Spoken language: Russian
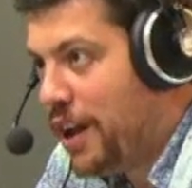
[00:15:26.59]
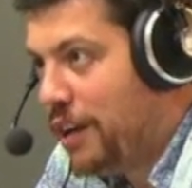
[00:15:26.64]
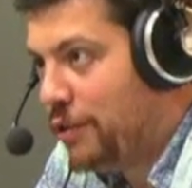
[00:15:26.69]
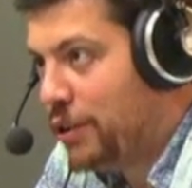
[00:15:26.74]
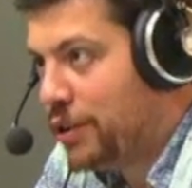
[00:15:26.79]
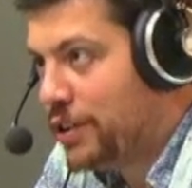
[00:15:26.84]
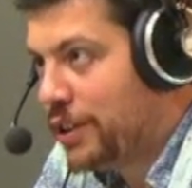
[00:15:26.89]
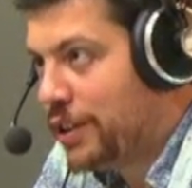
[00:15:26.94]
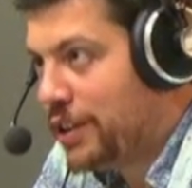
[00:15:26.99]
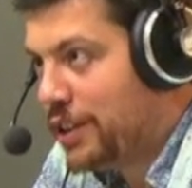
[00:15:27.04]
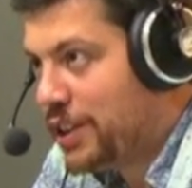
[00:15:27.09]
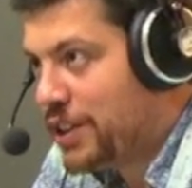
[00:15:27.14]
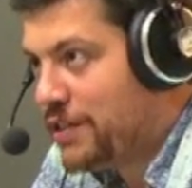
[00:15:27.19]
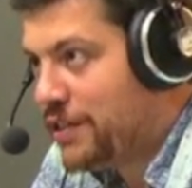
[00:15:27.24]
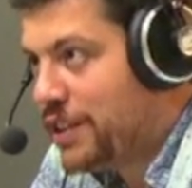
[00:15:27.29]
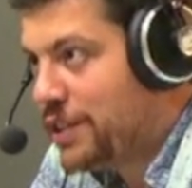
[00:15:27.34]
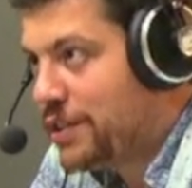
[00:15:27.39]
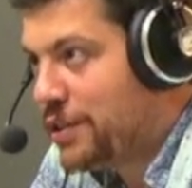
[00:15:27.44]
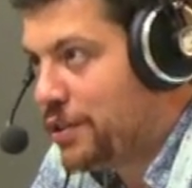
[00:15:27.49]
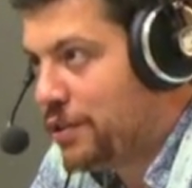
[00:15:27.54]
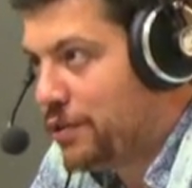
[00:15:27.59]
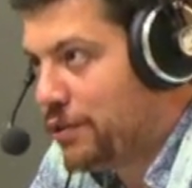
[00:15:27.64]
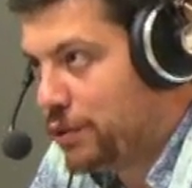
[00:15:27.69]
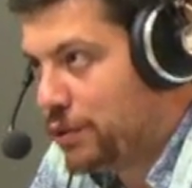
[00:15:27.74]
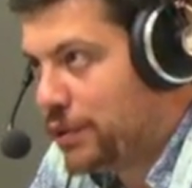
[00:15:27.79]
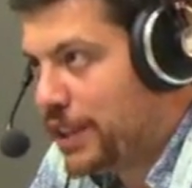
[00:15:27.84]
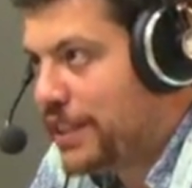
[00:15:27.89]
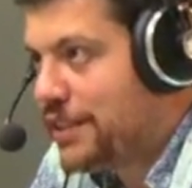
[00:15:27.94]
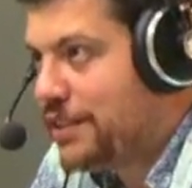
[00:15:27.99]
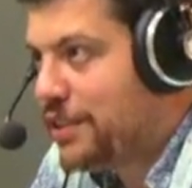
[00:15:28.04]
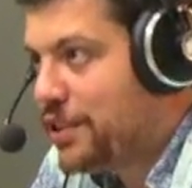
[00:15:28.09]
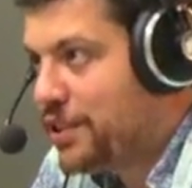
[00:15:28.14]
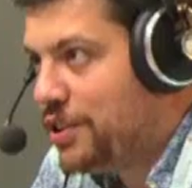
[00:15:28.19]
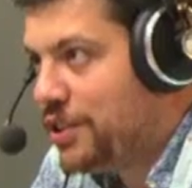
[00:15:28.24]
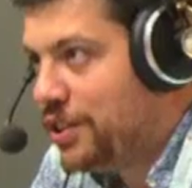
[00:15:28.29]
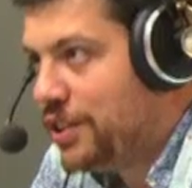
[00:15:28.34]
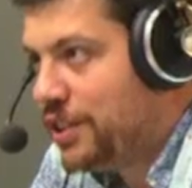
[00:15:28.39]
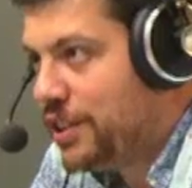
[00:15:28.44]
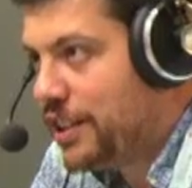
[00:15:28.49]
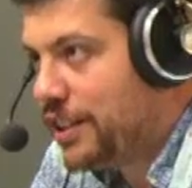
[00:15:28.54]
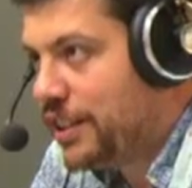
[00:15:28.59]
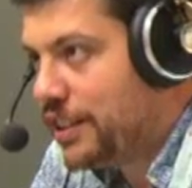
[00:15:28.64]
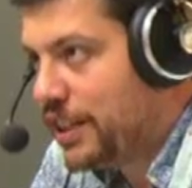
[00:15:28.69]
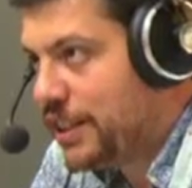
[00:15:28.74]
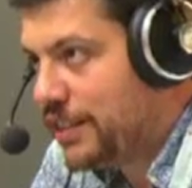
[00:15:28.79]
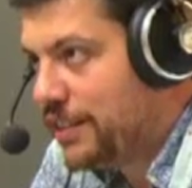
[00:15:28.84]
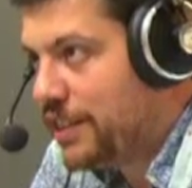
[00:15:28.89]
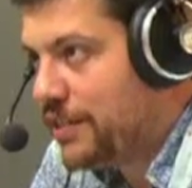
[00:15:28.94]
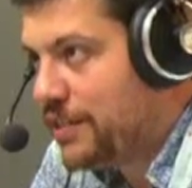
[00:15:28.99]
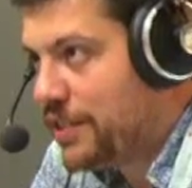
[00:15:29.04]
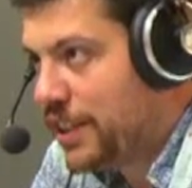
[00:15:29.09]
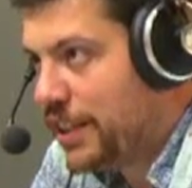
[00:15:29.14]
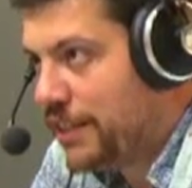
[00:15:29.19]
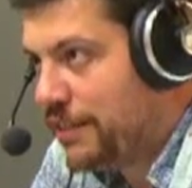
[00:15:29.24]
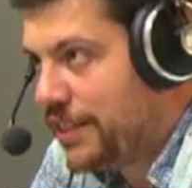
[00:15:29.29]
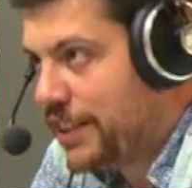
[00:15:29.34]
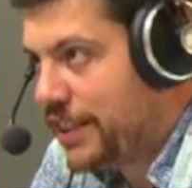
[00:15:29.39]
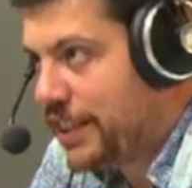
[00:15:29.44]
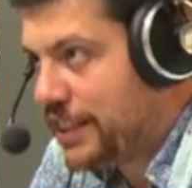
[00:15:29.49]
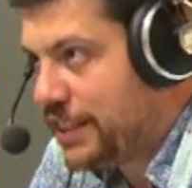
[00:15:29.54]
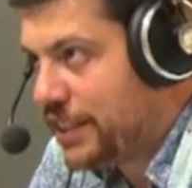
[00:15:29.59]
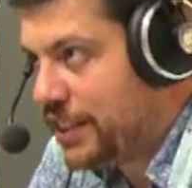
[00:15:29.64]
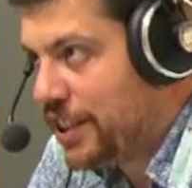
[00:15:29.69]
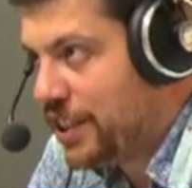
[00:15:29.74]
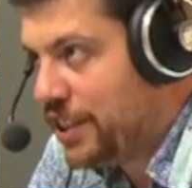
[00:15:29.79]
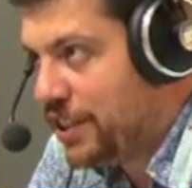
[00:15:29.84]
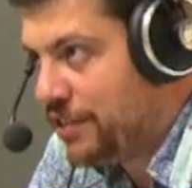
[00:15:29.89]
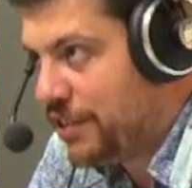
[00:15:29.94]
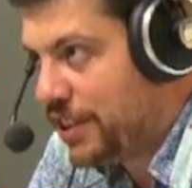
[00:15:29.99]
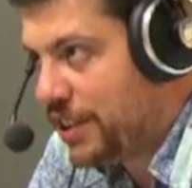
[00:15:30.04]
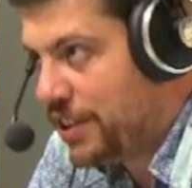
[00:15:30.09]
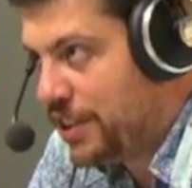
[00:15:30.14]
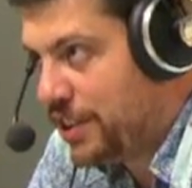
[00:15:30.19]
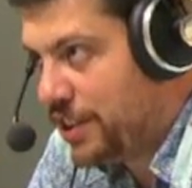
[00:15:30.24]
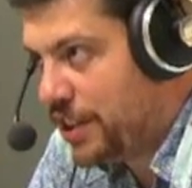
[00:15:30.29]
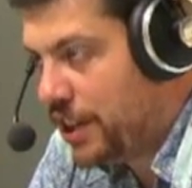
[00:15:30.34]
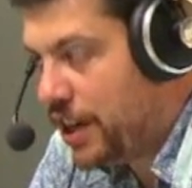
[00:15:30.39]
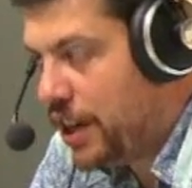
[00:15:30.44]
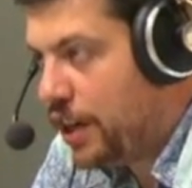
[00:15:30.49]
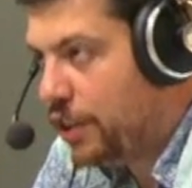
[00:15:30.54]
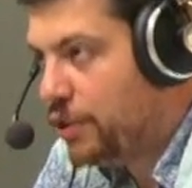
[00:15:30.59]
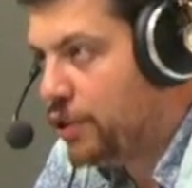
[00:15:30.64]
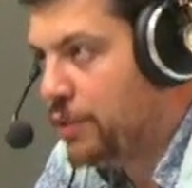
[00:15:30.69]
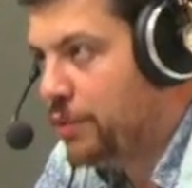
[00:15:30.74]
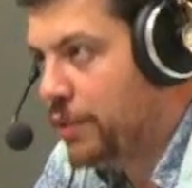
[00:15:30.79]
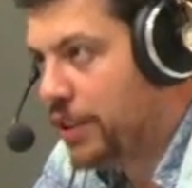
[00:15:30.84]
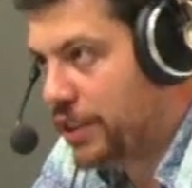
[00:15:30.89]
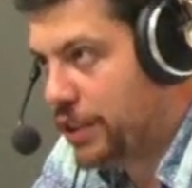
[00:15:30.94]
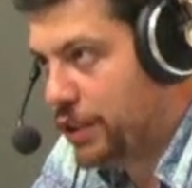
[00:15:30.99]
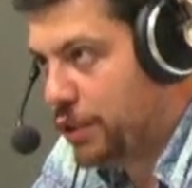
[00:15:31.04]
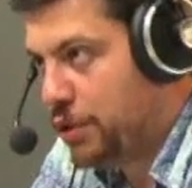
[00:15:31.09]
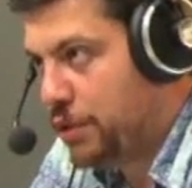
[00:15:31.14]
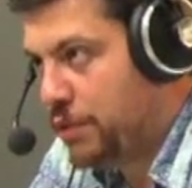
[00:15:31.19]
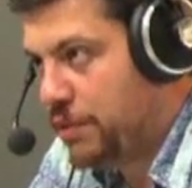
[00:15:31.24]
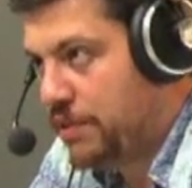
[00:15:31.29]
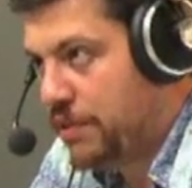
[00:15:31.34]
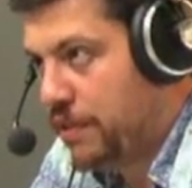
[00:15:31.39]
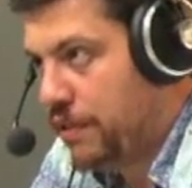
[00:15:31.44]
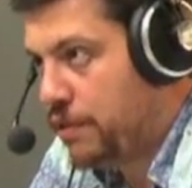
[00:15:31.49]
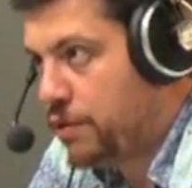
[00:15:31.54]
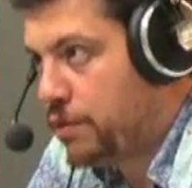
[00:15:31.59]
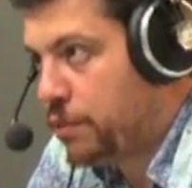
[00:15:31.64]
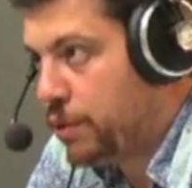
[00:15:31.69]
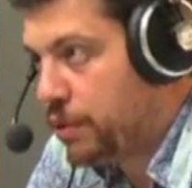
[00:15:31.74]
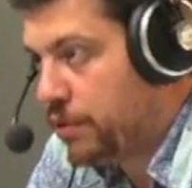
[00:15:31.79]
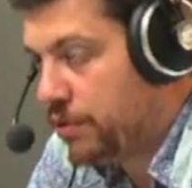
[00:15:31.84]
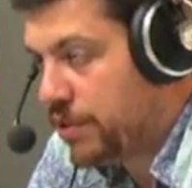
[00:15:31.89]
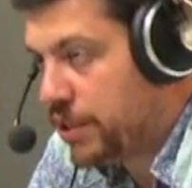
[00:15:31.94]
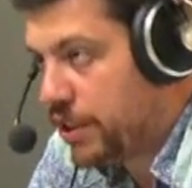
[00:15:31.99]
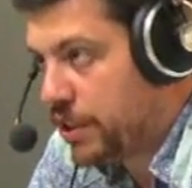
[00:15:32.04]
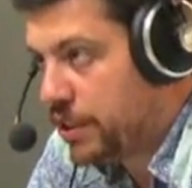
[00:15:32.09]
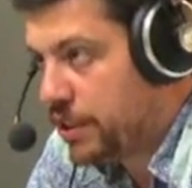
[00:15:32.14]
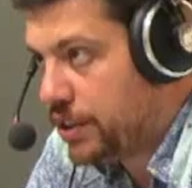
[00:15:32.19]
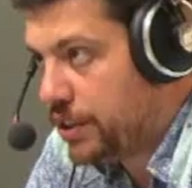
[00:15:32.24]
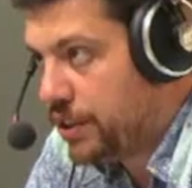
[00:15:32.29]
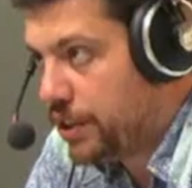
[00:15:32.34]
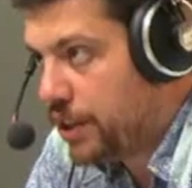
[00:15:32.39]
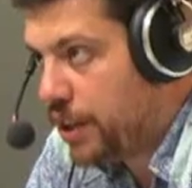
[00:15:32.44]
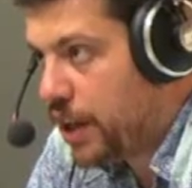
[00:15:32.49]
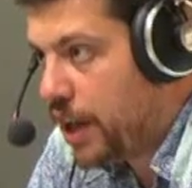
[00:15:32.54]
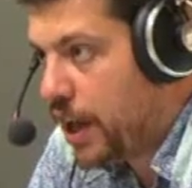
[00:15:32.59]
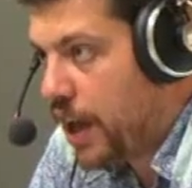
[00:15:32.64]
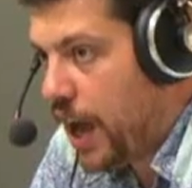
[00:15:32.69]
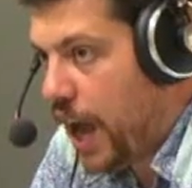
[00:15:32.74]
Вот известно, вот у нас единый день голосования всегда в воскресенье в России. Угу. Ну и мы голосуем с вами в субботу воскресенье.